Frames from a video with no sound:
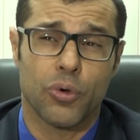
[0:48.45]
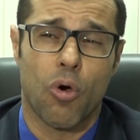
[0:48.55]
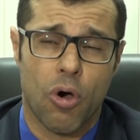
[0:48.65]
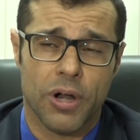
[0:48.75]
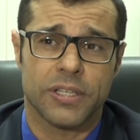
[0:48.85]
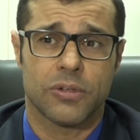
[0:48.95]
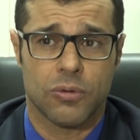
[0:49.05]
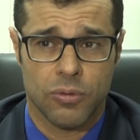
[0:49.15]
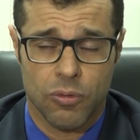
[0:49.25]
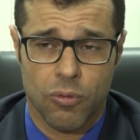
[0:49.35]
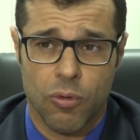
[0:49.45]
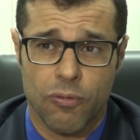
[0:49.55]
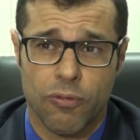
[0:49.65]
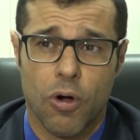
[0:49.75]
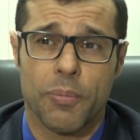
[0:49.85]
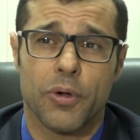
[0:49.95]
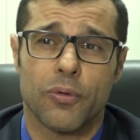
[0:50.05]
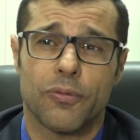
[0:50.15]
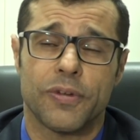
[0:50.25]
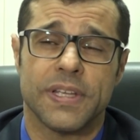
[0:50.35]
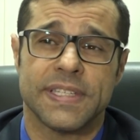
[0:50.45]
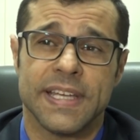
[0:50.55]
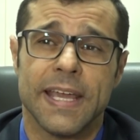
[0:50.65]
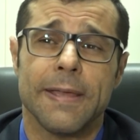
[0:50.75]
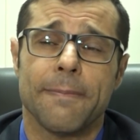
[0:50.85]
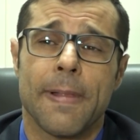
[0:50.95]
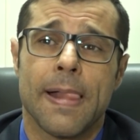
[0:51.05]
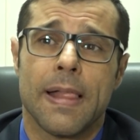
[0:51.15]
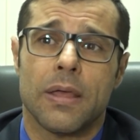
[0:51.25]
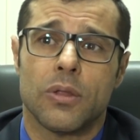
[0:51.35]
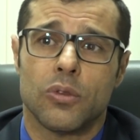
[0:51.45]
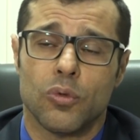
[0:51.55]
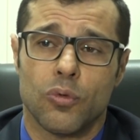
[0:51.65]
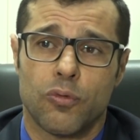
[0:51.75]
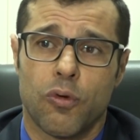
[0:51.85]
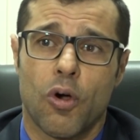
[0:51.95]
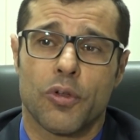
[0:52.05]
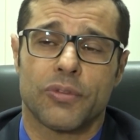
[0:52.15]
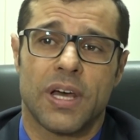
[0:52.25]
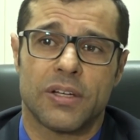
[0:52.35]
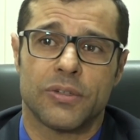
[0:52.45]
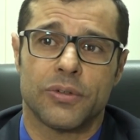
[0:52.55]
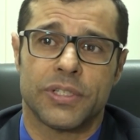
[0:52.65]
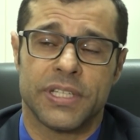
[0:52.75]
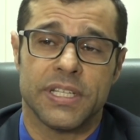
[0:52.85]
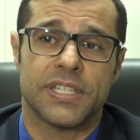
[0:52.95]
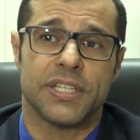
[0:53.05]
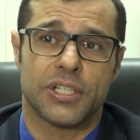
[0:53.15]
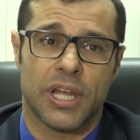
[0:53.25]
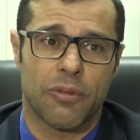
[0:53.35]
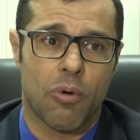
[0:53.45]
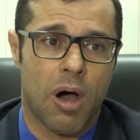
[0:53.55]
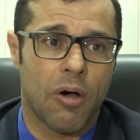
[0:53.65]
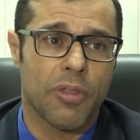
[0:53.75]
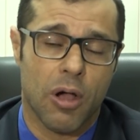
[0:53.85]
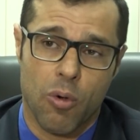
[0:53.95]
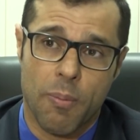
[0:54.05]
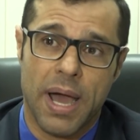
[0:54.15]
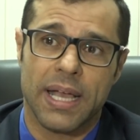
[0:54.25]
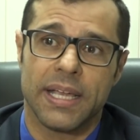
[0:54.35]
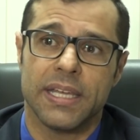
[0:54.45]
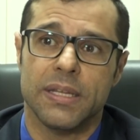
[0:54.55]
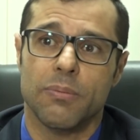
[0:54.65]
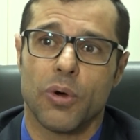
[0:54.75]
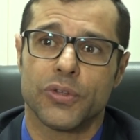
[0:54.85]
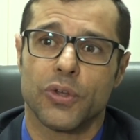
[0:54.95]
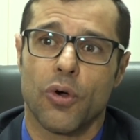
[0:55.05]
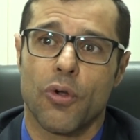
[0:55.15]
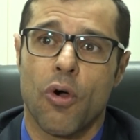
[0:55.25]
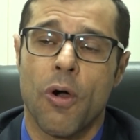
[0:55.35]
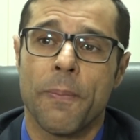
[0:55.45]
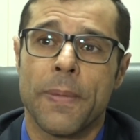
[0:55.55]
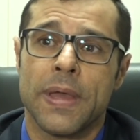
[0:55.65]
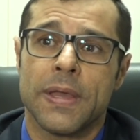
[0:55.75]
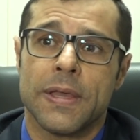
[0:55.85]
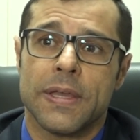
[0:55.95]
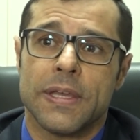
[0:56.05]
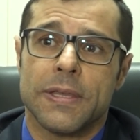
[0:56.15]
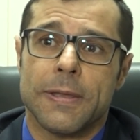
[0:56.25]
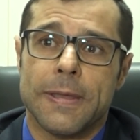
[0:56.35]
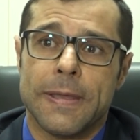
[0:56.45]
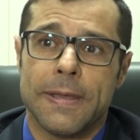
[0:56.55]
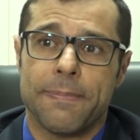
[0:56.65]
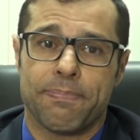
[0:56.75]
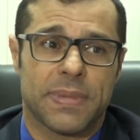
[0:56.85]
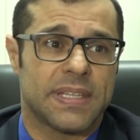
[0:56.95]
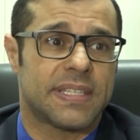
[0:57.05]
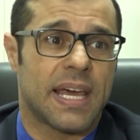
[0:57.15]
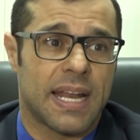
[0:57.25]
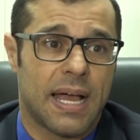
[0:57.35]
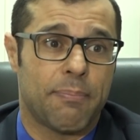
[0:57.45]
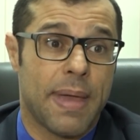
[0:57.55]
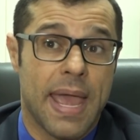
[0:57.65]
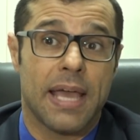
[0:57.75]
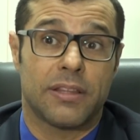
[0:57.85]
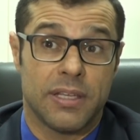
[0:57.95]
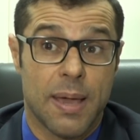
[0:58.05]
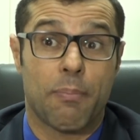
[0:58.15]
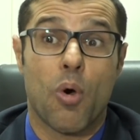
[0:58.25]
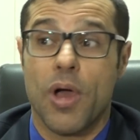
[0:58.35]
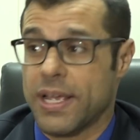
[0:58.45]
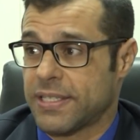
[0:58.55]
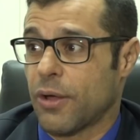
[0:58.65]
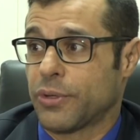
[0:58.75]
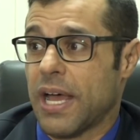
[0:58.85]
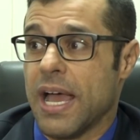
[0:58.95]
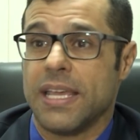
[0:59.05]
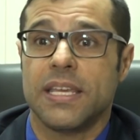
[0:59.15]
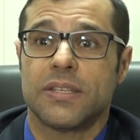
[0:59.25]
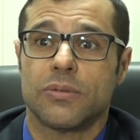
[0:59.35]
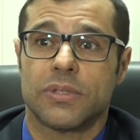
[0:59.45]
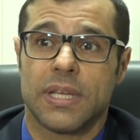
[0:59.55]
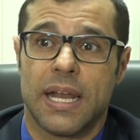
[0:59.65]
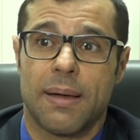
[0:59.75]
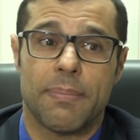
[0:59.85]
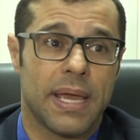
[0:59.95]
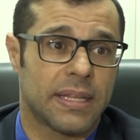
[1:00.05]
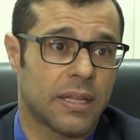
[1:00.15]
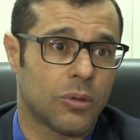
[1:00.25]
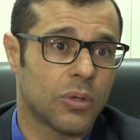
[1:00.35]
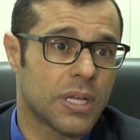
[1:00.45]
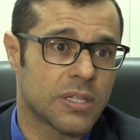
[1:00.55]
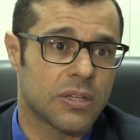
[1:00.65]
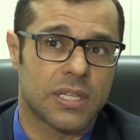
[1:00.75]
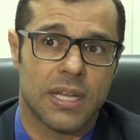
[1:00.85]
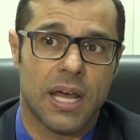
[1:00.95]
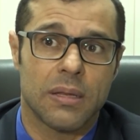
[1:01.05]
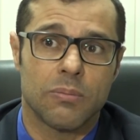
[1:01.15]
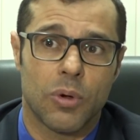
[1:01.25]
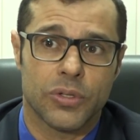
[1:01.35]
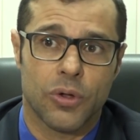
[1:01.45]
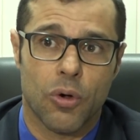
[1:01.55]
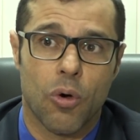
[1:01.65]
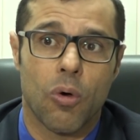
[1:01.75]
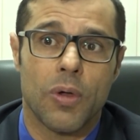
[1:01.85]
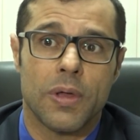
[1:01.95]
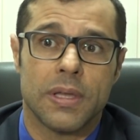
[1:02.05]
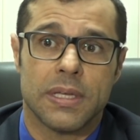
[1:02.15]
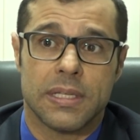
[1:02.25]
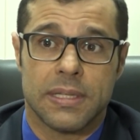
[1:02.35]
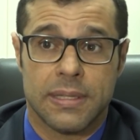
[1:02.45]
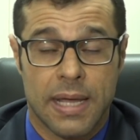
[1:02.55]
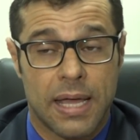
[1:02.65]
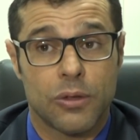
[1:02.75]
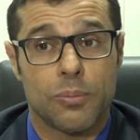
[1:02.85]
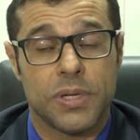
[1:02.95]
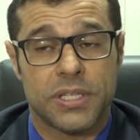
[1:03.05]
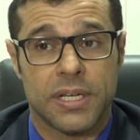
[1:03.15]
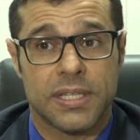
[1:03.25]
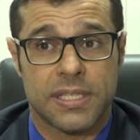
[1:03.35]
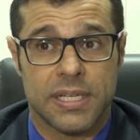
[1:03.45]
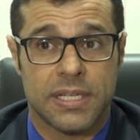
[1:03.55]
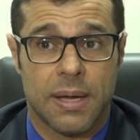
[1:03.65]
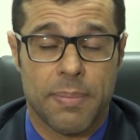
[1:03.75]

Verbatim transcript: horas, conforme eu frisei, no Fórum da Justiça Estadual da comarca aqui de Mossoró. E será aberta, e é bom ressaltar isso, será aberta a toda a sociedade de Mossoró. Nada obstante seja